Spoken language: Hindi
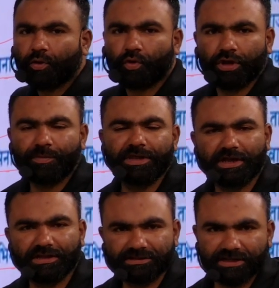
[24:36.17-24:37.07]
कोई भी
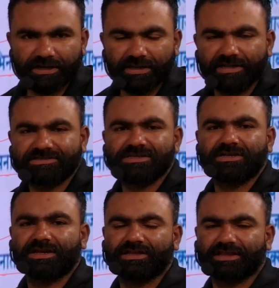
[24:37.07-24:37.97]
अंतर नहीं है इसे
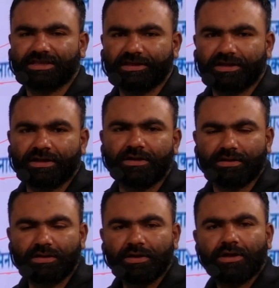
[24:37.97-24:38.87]
कहते हैं
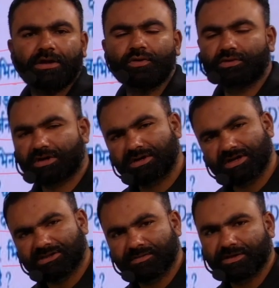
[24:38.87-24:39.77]

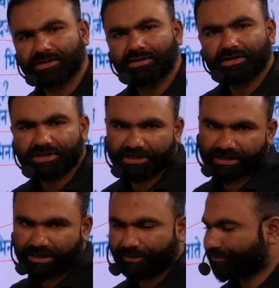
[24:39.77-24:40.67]
अनुकरणात्मक
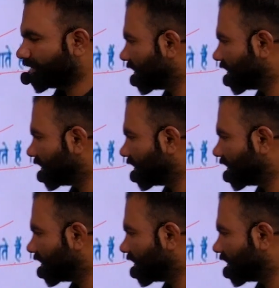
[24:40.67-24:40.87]
क्रिया ठीक